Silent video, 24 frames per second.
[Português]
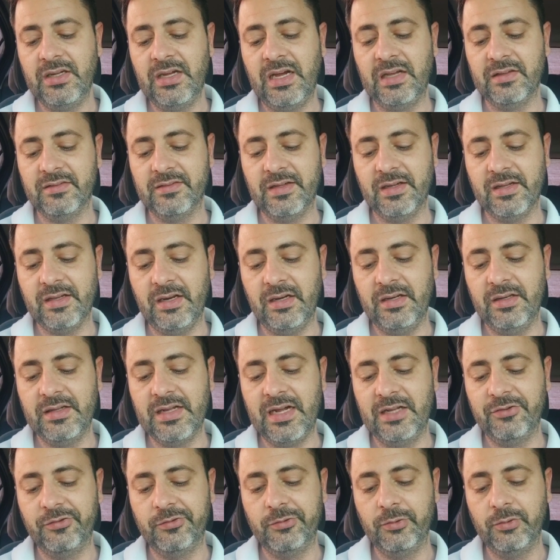à
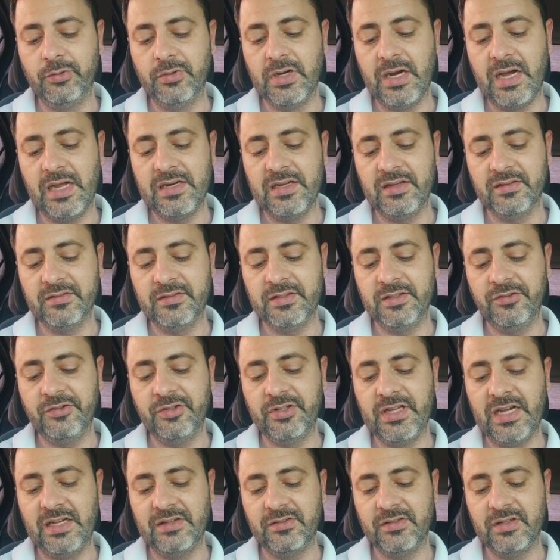sacralidade do lugar e à
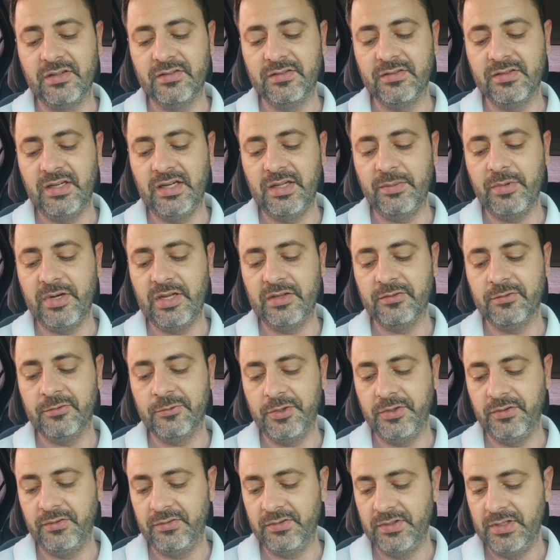santidade das
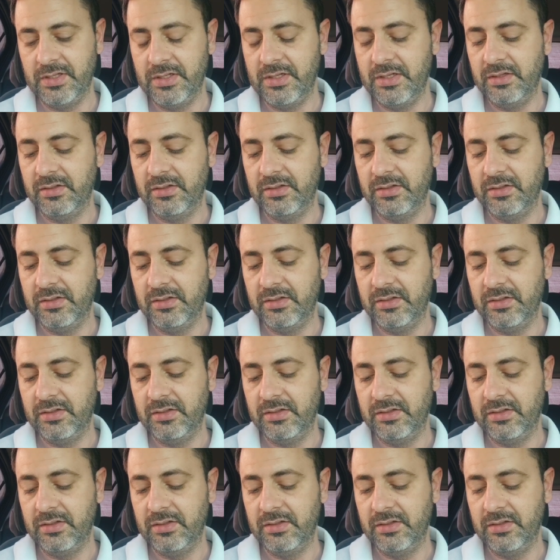celebrações.